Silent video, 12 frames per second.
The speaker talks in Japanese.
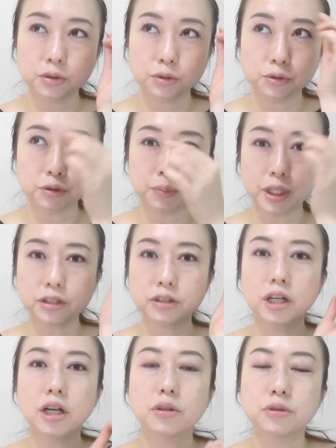この
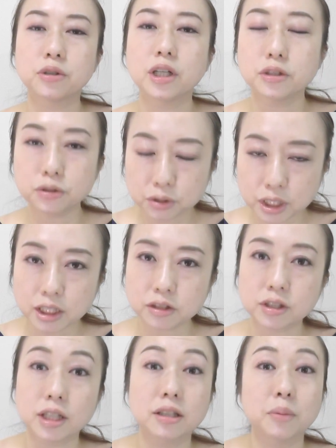ベースカラーを塗らずに
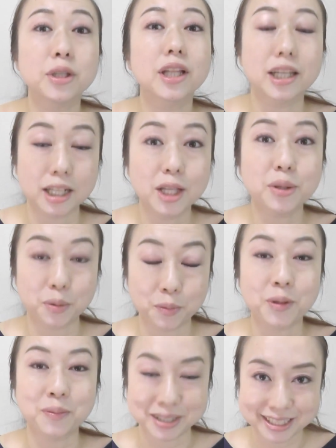使ってみたいなと
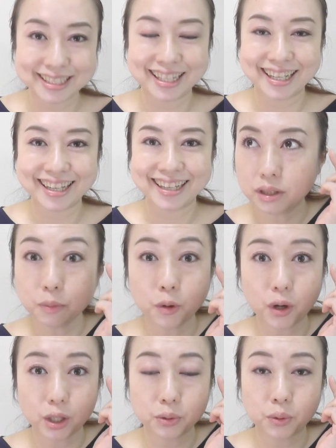思いましたで
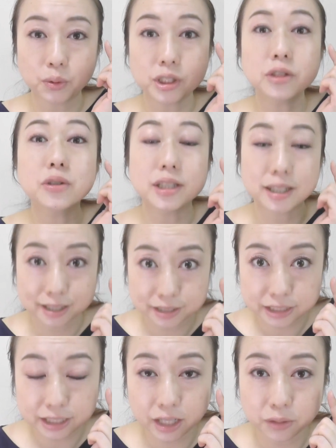もあの落ち着いた感
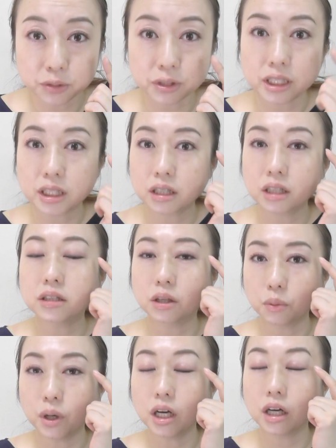じがお好きな
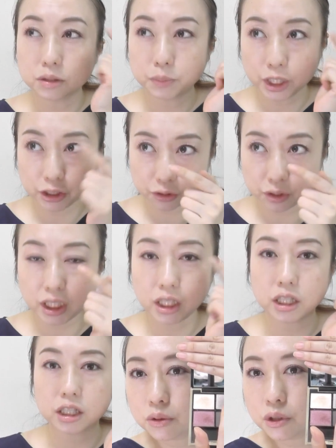方はベース
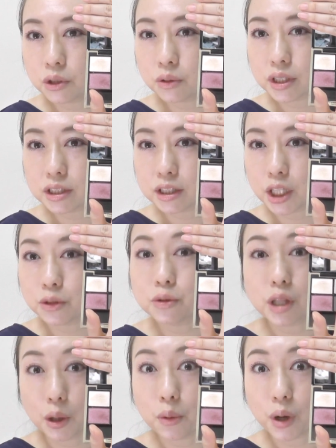にこの色ですね
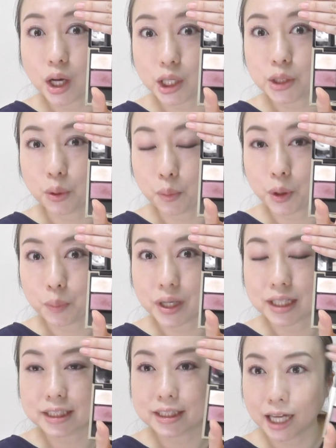塗った方がいいと思い
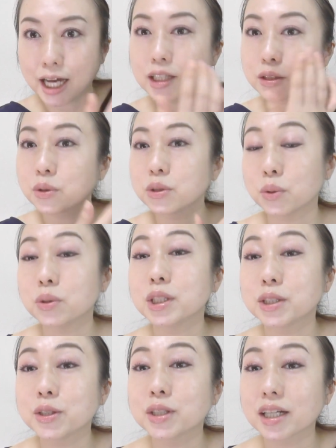ますはい少し落
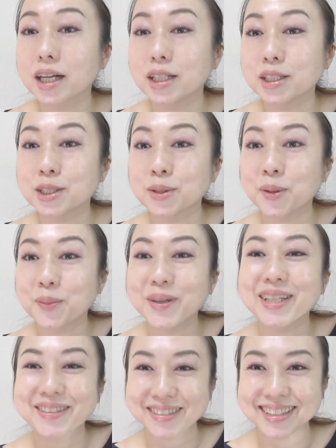ち着いた感じの
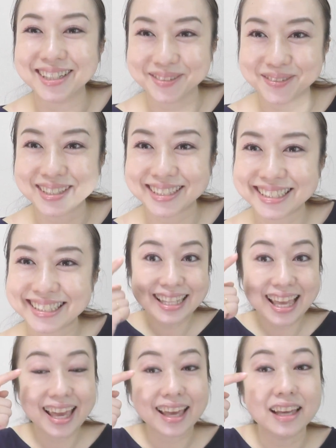ピンクになります
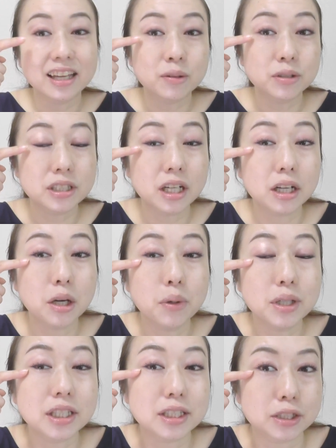でこちら
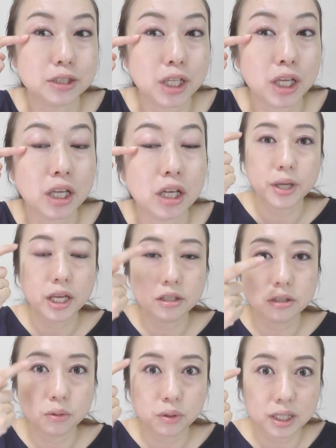側ですね
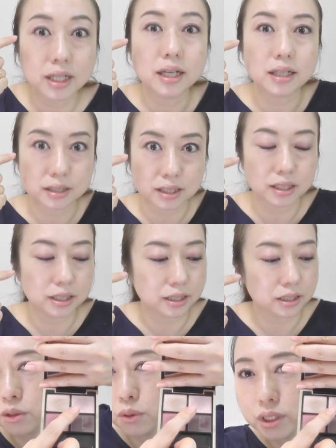ベースのカラー
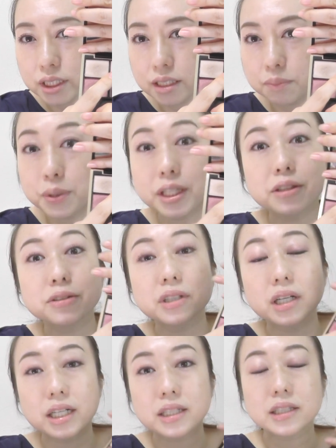が少しピンク
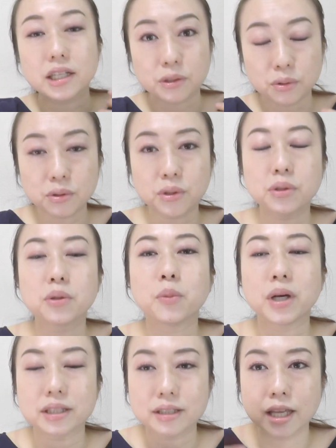がかった色というの
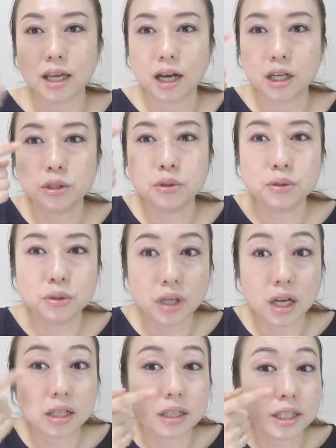もあって発色
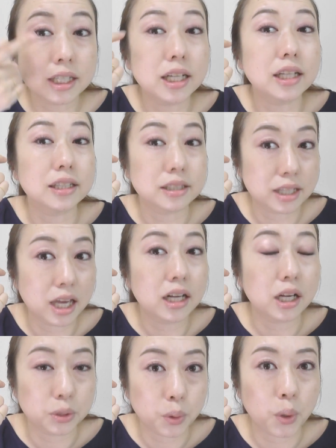が綺麗ですね
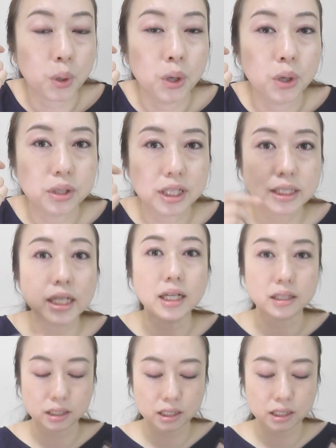赤のでさら